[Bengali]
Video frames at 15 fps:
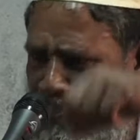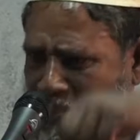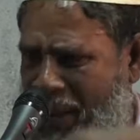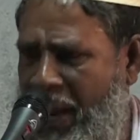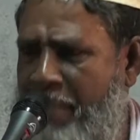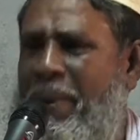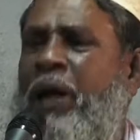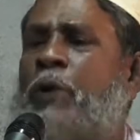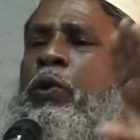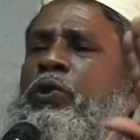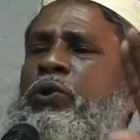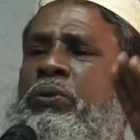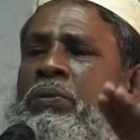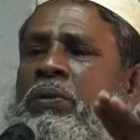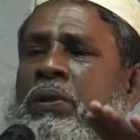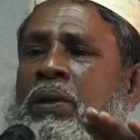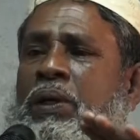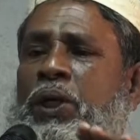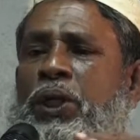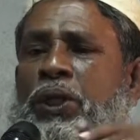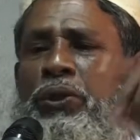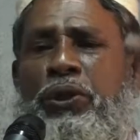মানে মানুষ
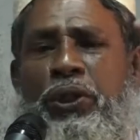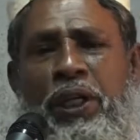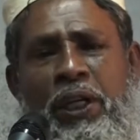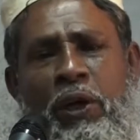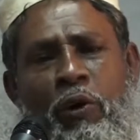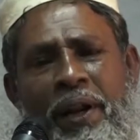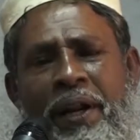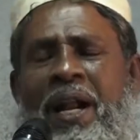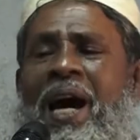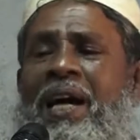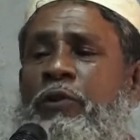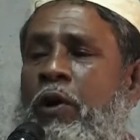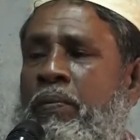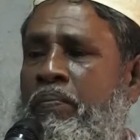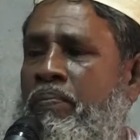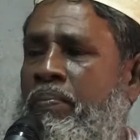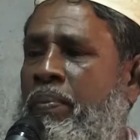তিনি হলেন আদম